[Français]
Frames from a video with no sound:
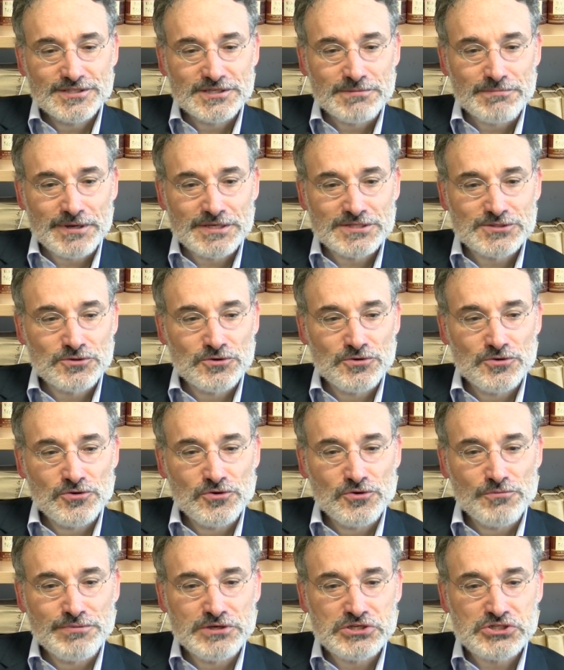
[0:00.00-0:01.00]
presque
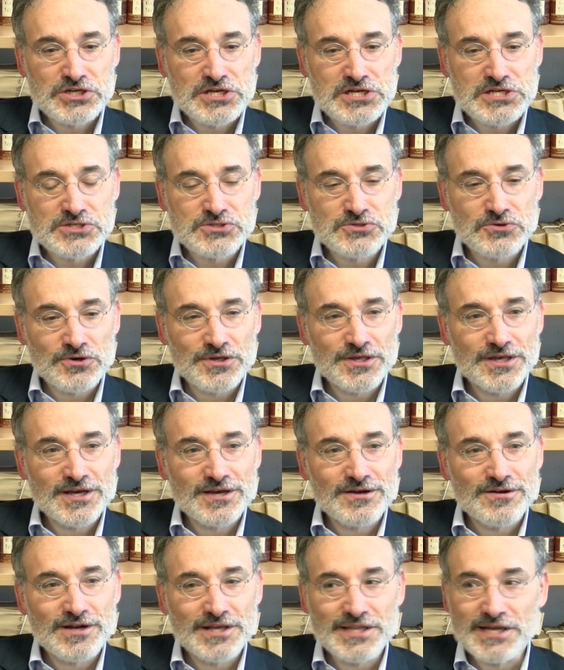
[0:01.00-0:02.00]
le péché de l'historien,
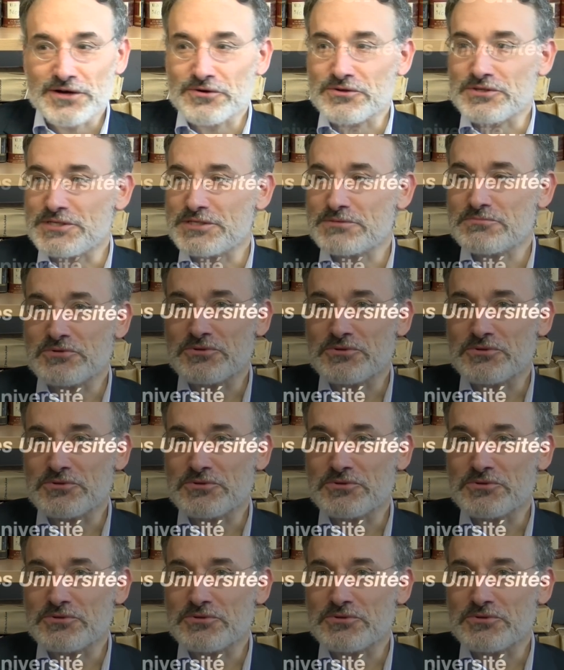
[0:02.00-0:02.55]
l'anachronisme.